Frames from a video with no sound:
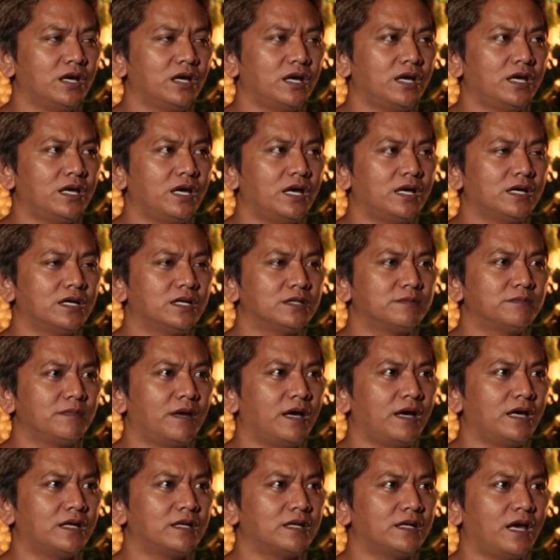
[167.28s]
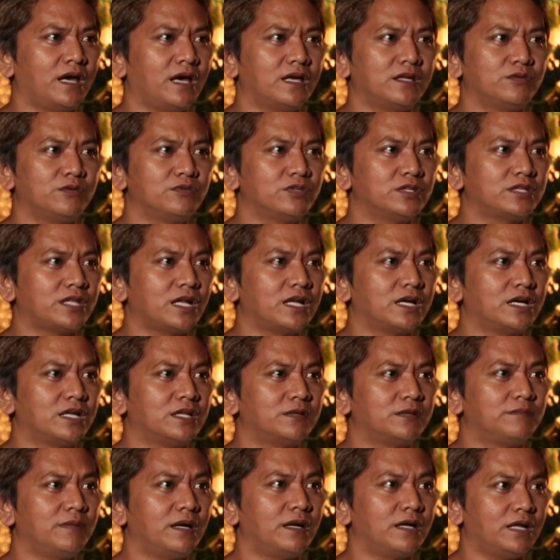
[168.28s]
Kaya hanggat maaari ayaw niya talaga
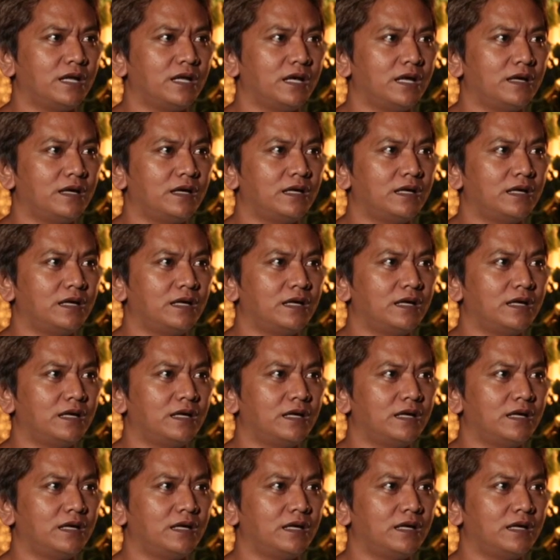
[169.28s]
ng bakla.